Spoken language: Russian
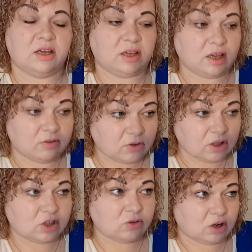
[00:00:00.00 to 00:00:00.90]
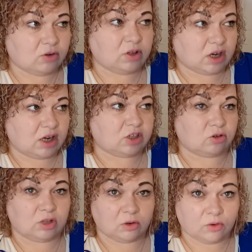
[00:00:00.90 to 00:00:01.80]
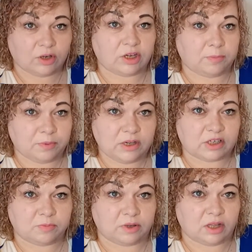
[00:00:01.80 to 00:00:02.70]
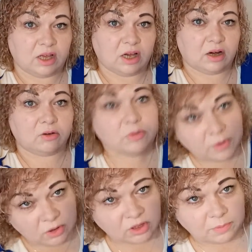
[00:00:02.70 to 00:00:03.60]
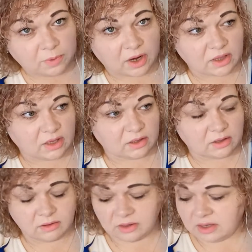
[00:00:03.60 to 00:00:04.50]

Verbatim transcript: Я его ложу, как он раньше, он такой крепыш был. Он берет и падает.